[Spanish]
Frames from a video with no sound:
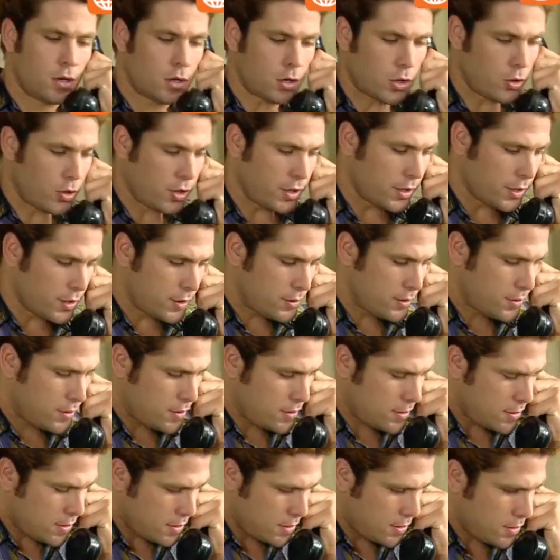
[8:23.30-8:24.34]
Rodríguez,
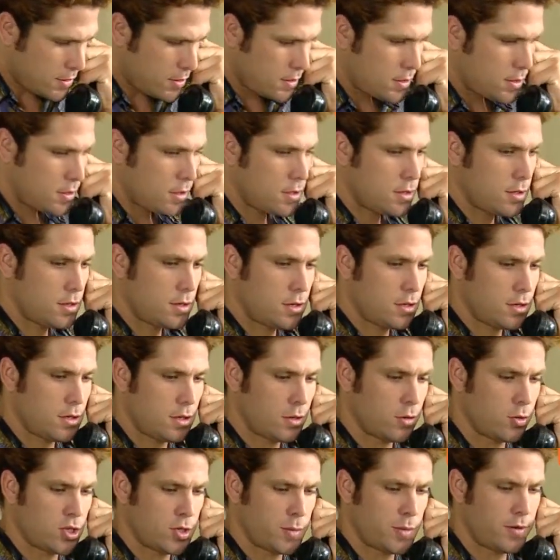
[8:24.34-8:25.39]

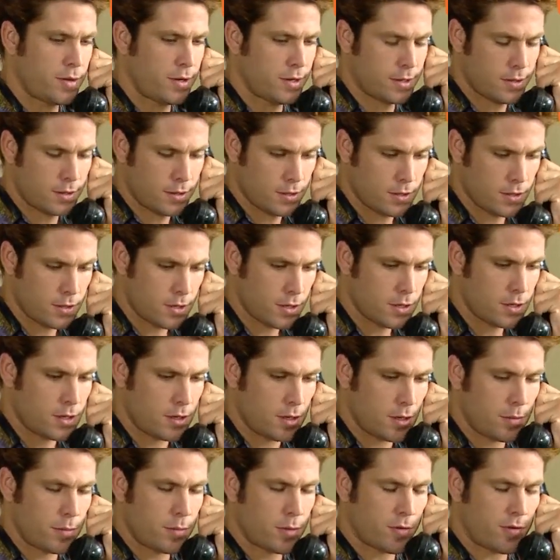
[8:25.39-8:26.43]
escúchame bien.
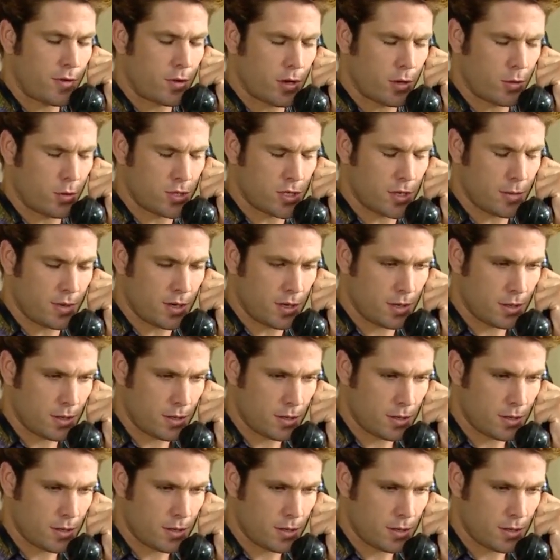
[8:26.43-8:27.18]
Por favor, escúchame.